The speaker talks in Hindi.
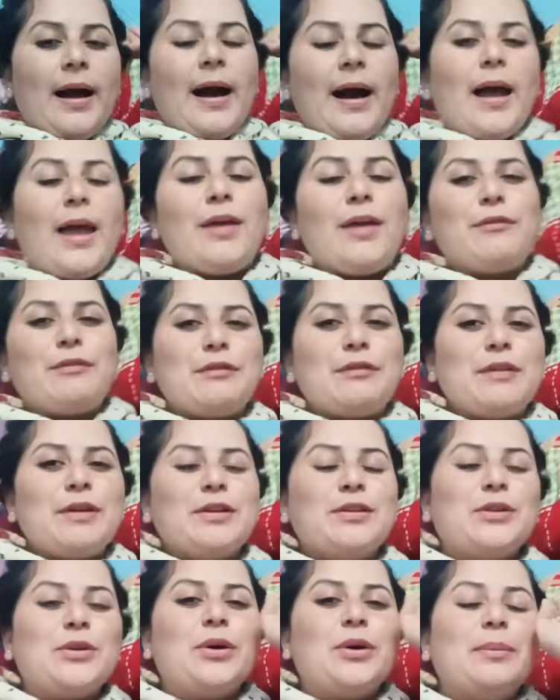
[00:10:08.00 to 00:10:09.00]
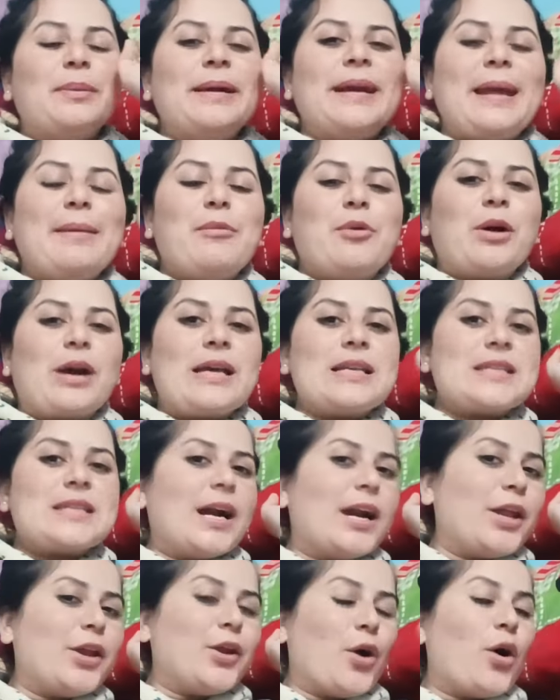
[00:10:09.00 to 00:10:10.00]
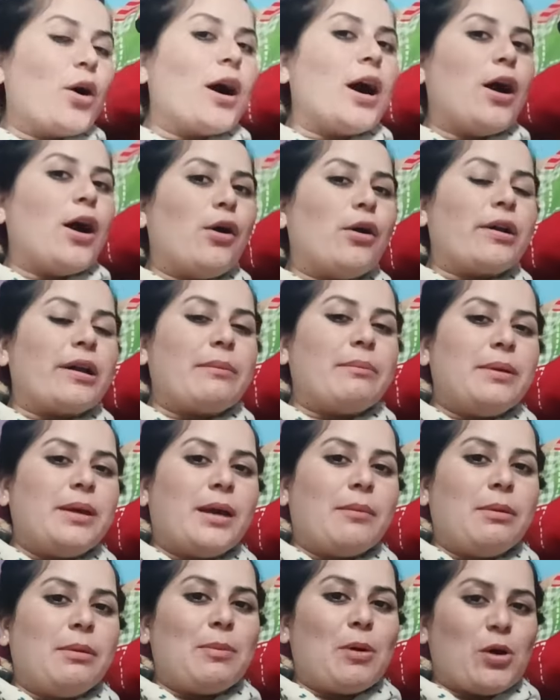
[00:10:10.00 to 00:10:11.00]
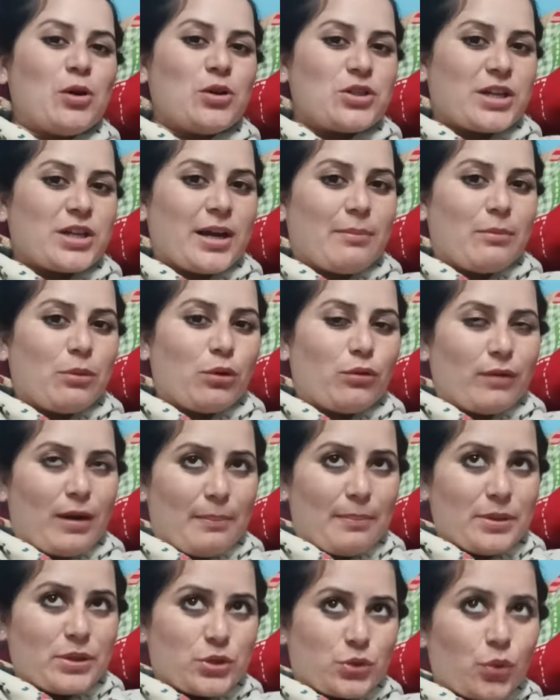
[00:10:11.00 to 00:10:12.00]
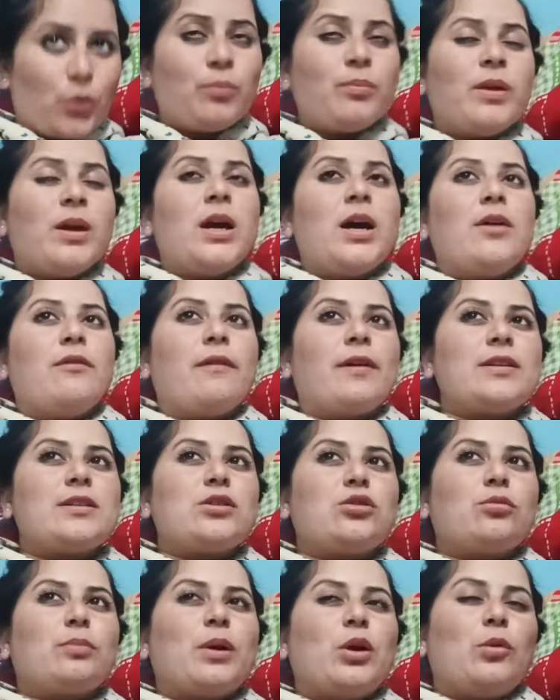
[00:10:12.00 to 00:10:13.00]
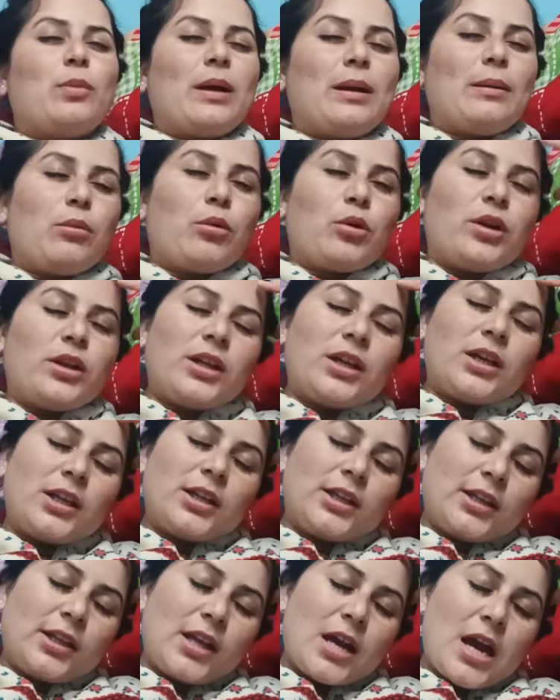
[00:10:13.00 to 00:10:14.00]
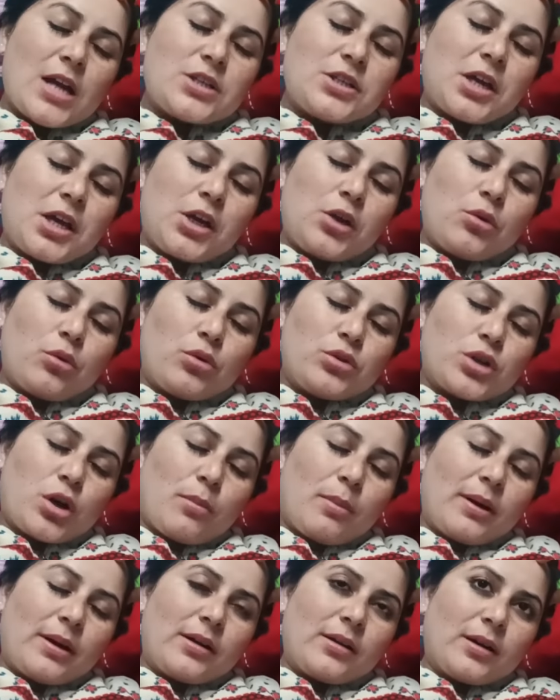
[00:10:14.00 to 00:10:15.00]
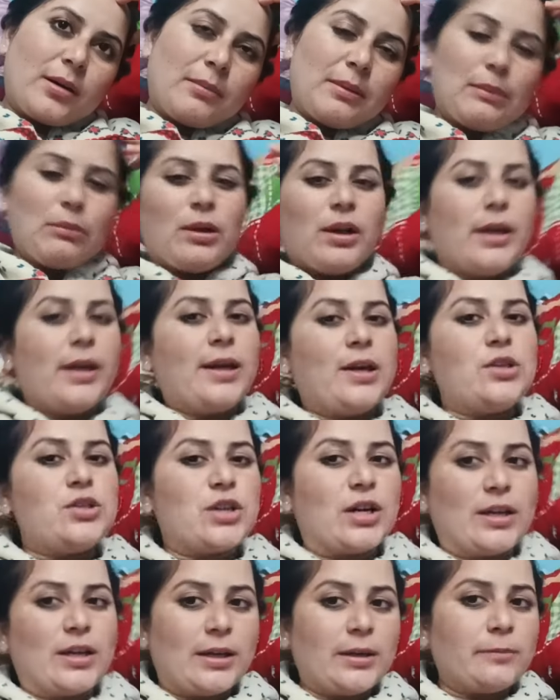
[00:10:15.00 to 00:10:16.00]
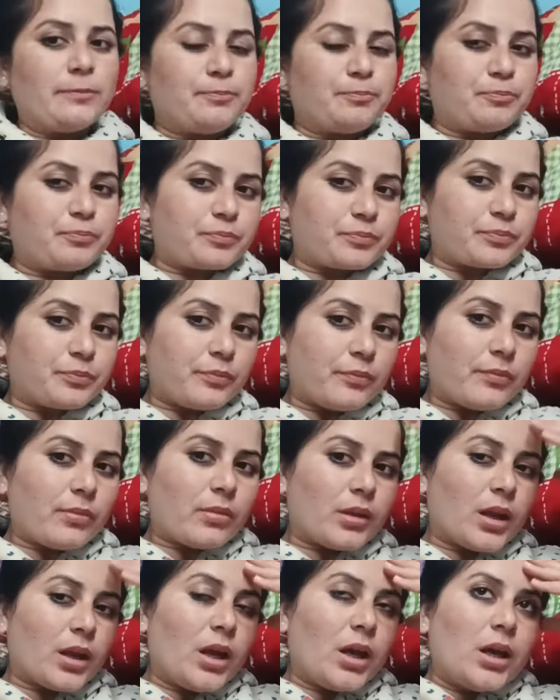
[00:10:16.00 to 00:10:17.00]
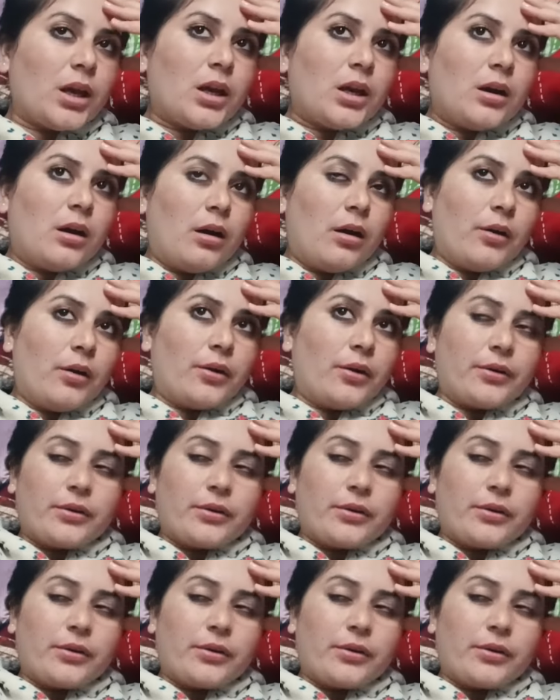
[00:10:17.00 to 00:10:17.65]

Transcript: हाय तो अभी टाइम हो गया साढ़े नौ का और अभी अभी पहुंचे हम लोग वापस रुक वैसे तो पलू पल बोल रही थी कि दीदी आज यहीं रुक जाओ बट हमने बोला नहीं जाना है तो